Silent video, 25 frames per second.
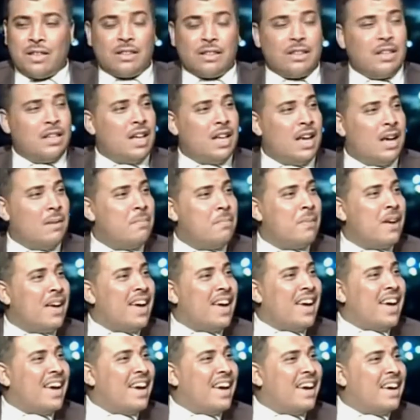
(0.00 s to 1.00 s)
سيادة النائب
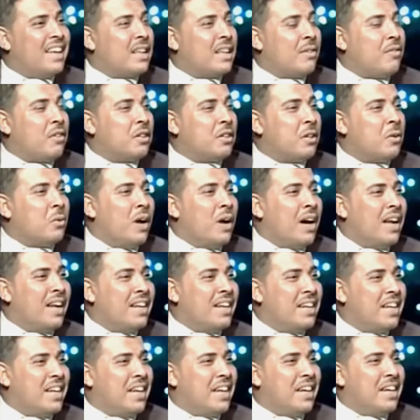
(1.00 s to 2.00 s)
تفضل
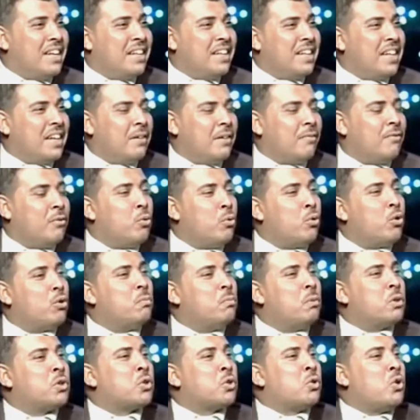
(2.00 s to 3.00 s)
وقال ان ان في
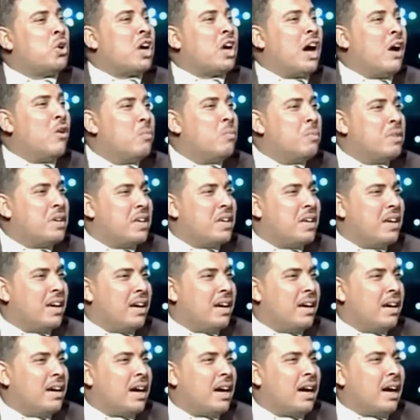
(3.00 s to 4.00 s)
وجود مشروع
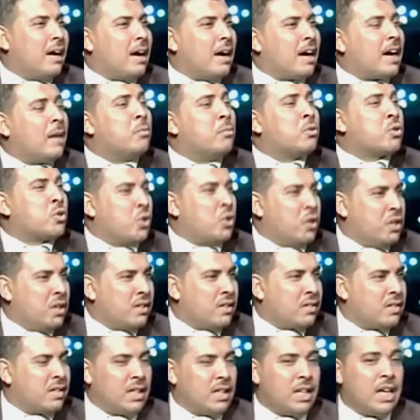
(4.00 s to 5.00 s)
قومي كمشروع
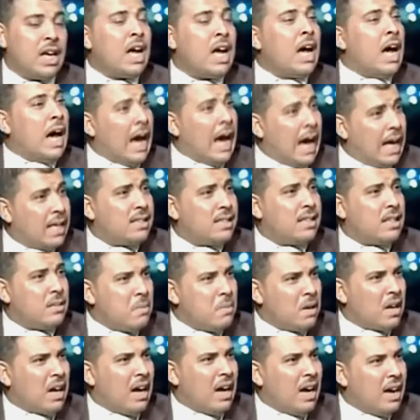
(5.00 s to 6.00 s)
الناصري
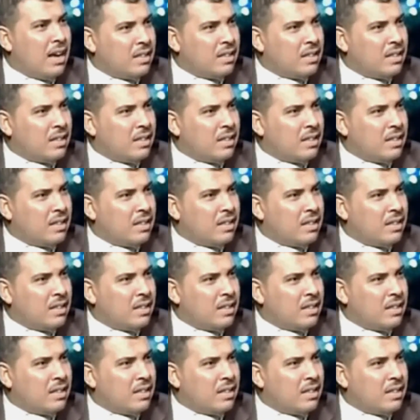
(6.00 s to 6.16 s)
هذه